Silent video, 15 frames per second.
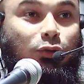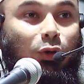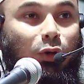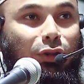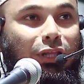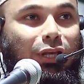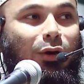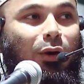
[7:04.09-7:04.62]

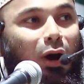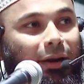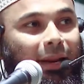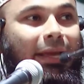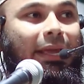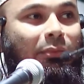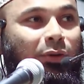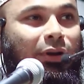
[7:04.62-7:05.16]
যদিও
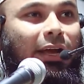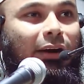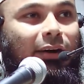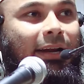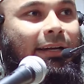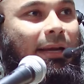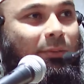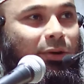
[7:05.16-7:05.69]
অনেকে মনে
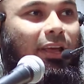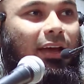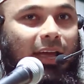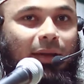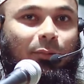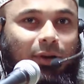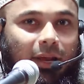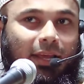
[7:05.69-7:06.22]
করে এটা মনে
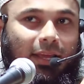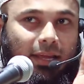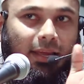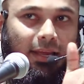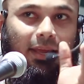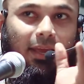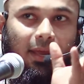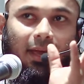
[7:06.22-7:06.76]
হয় মনে হয়
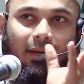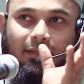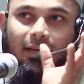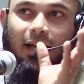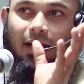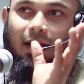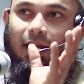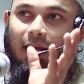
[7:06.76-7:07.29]
একটা
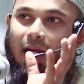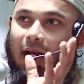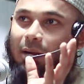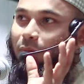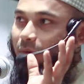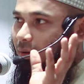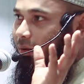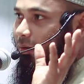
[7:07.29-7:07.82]

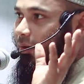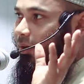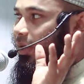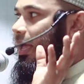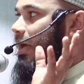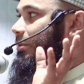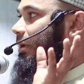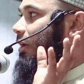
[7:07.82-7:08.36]
আমল
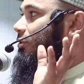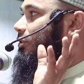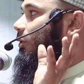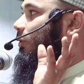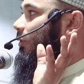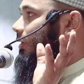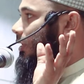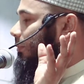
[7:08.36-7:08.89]
আমি কাউকে
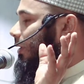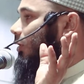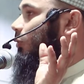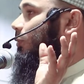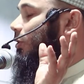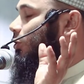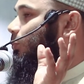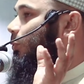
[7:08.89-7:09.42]
লোককে
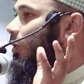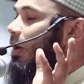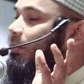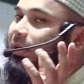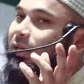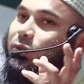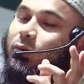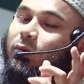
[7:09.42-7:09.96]
ভালোবাসবো
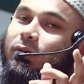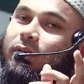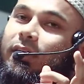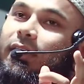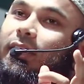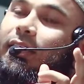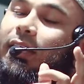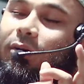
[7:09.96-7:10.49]
আমি কিছু লোককে
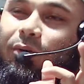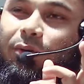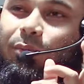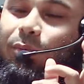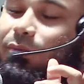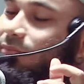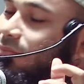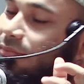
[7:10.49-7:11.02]
ঘৃণা
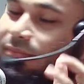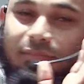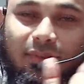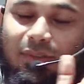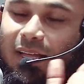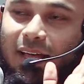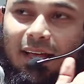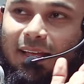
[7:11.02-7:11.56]
করবো
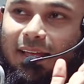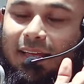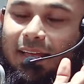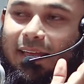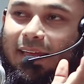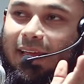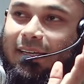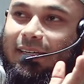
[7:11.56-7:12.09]
না
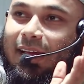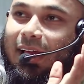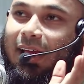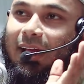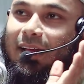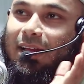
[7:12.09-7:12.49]
এটা